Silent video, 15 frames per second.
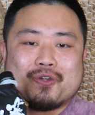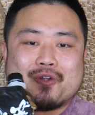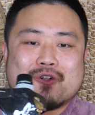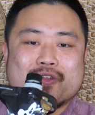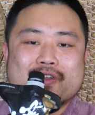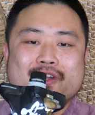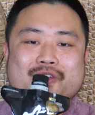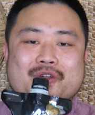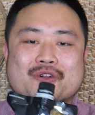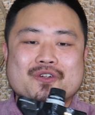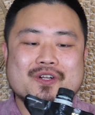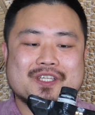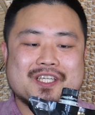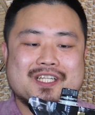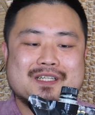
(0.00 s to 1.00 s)
요런
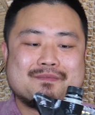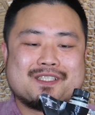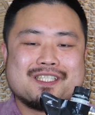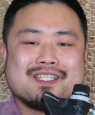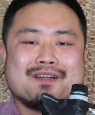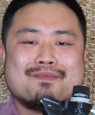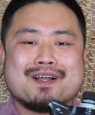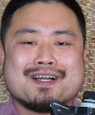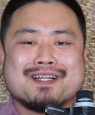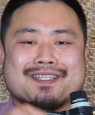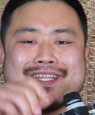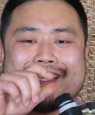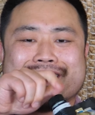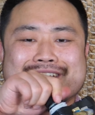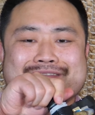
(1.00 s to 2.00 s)
거 기름진 거 먹을
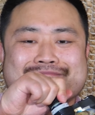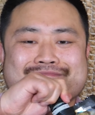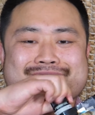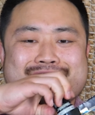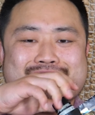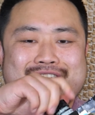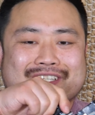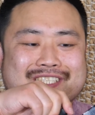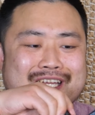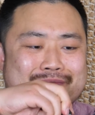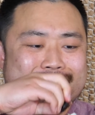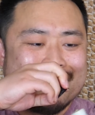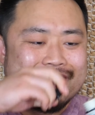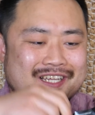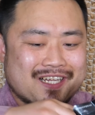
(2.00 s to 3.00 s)
때
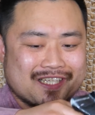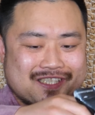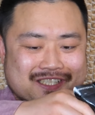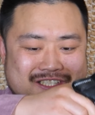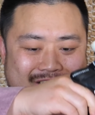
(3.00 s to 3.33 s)
와사비 같이